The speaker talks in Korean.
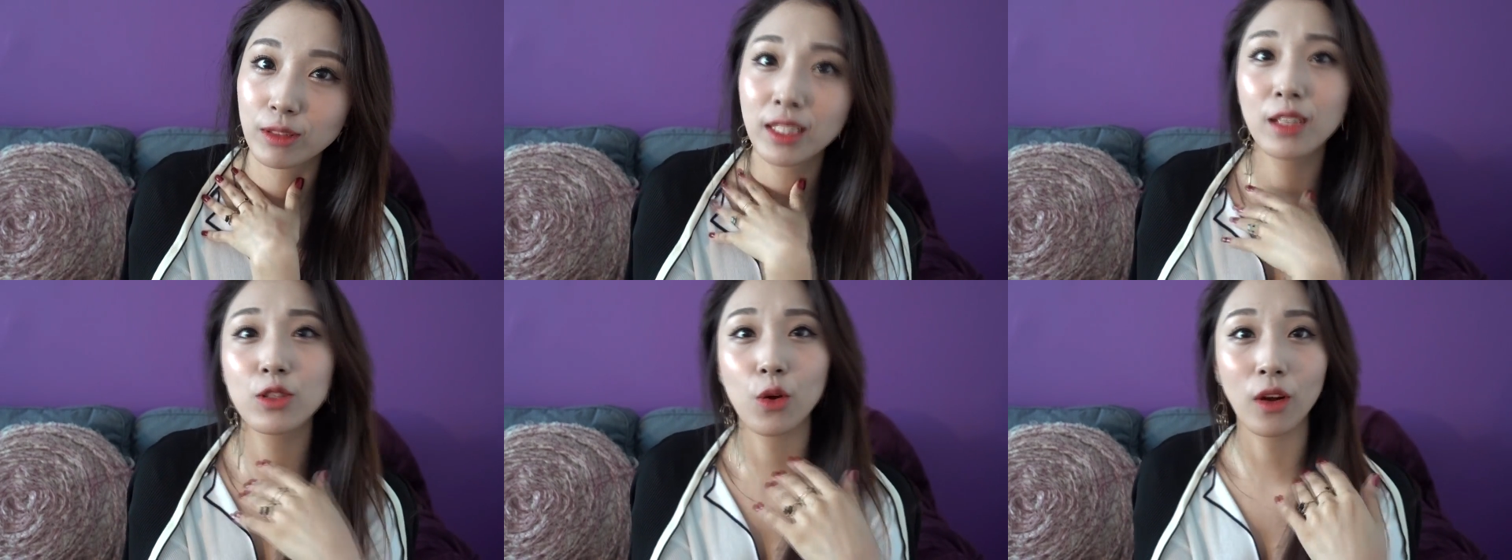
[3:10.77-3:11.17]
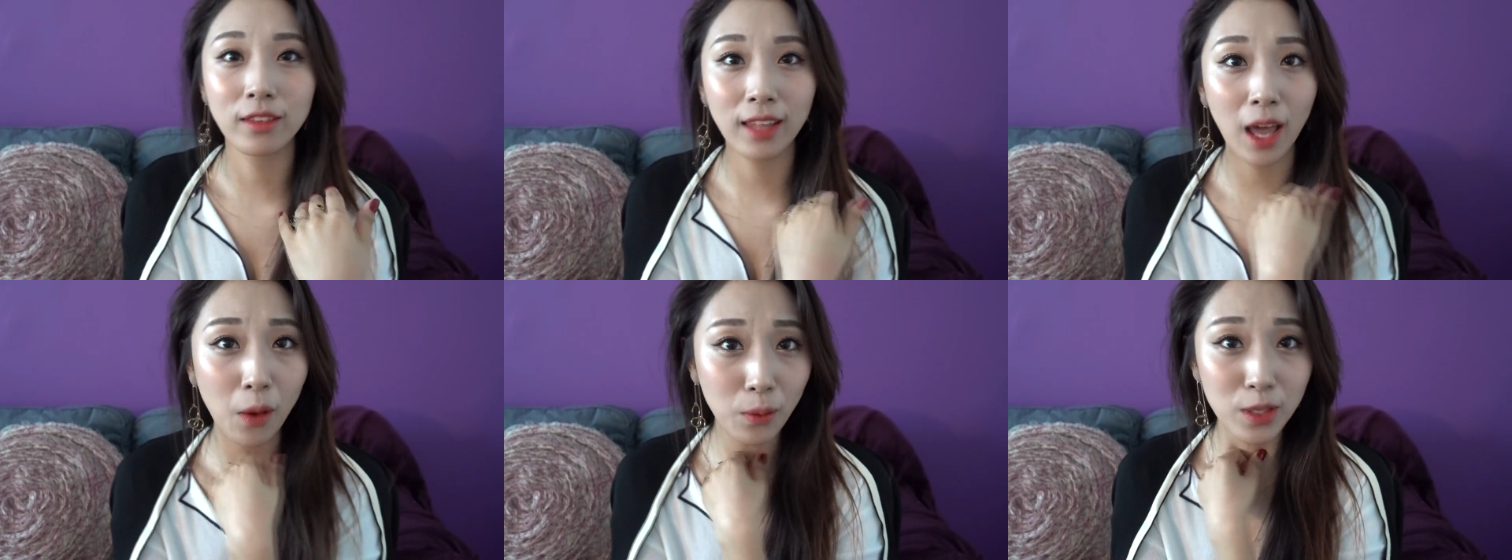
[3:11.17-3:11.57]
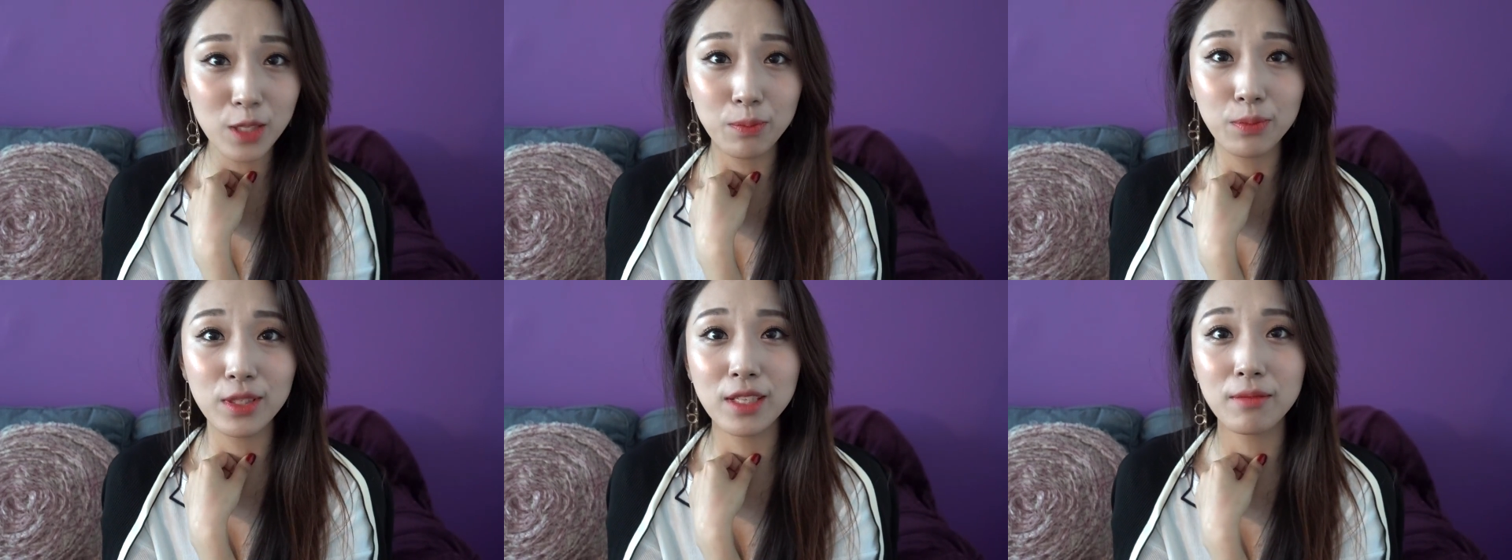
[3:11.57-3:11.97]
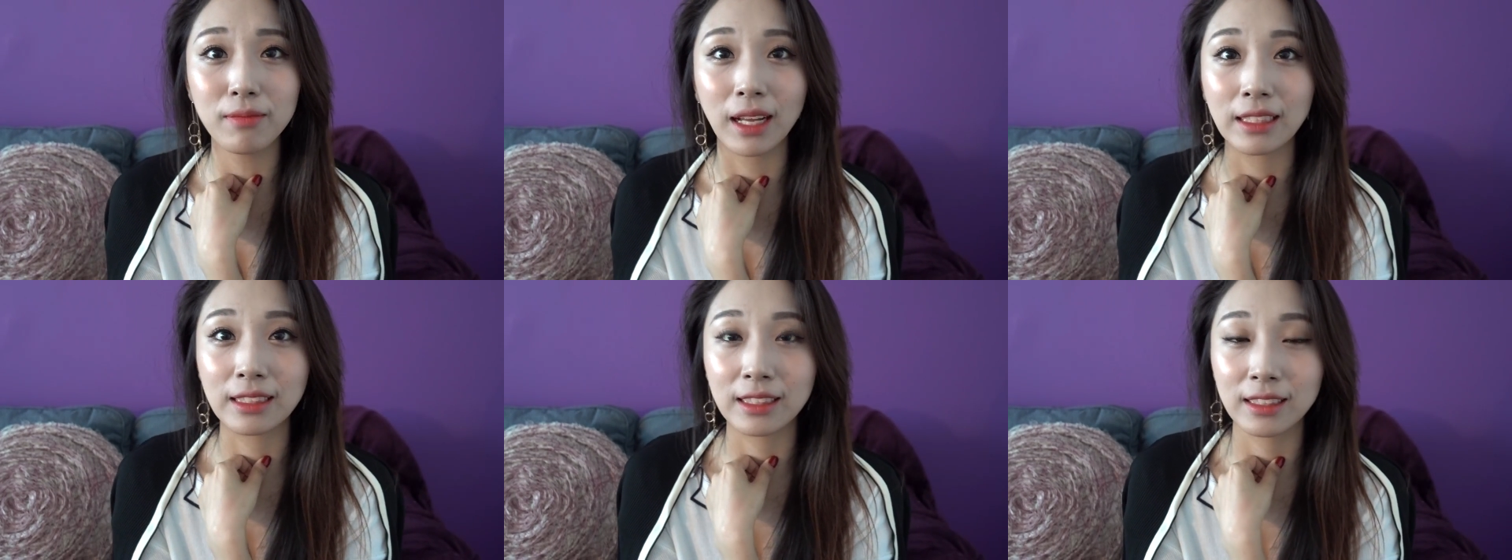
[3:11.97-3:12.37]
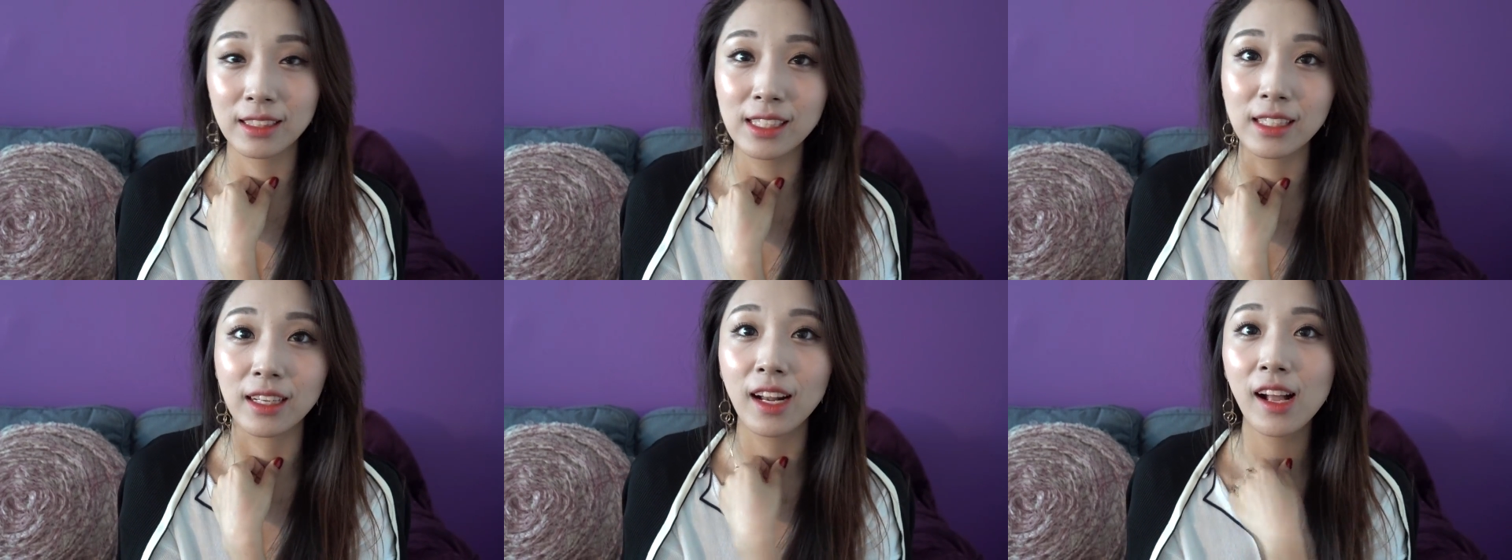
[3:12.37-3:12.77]
그냥 저한테 하고 싶으신
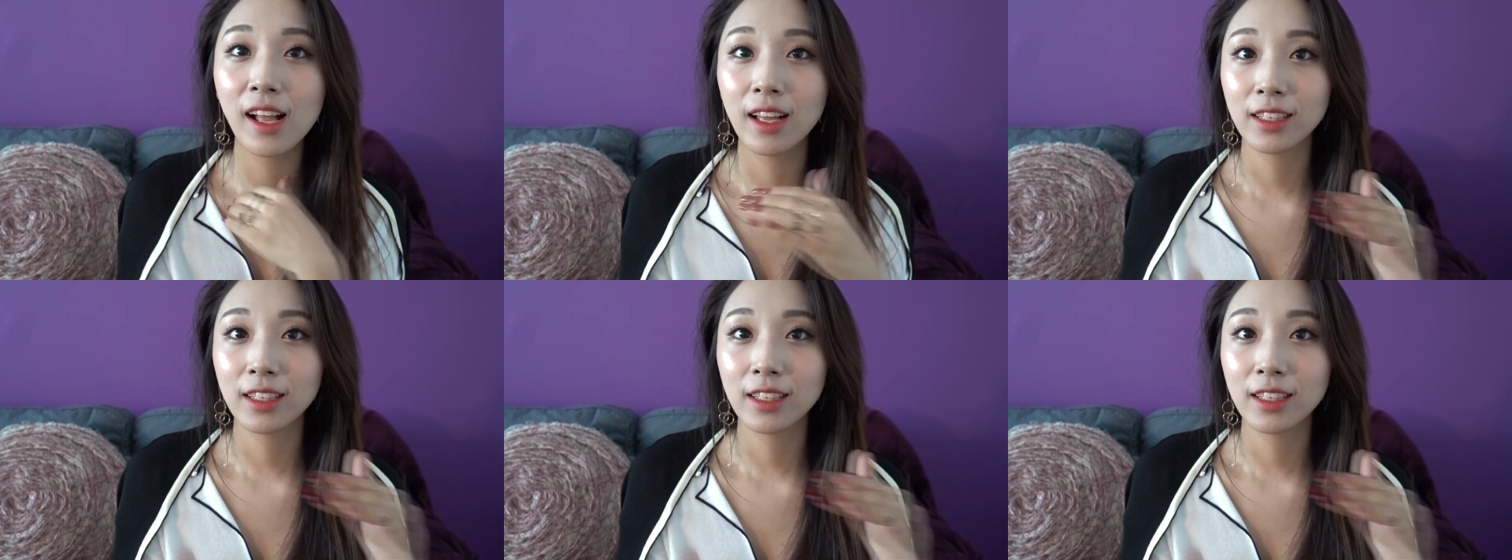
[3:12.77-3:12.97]
말들을